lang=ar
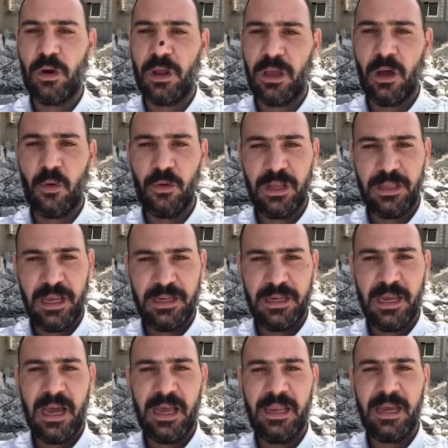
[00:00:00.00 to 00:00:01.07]
ورجعونا
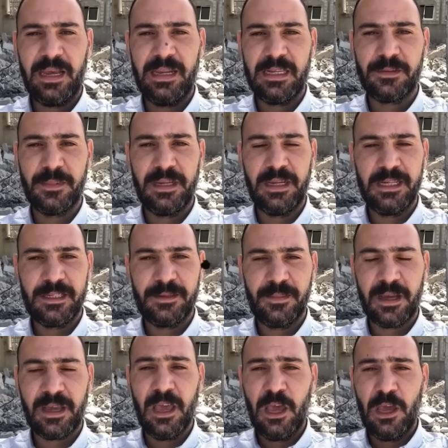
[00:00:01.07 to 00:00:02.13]
تاني قال لك لازم
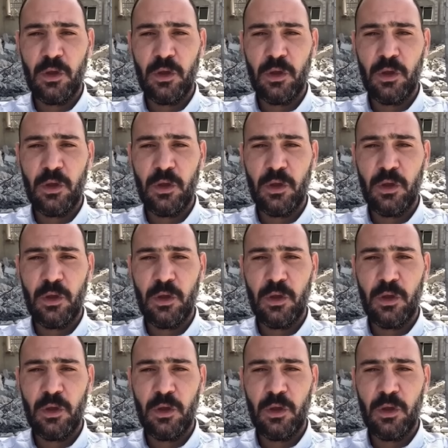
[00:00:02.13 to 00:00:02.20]
اسمك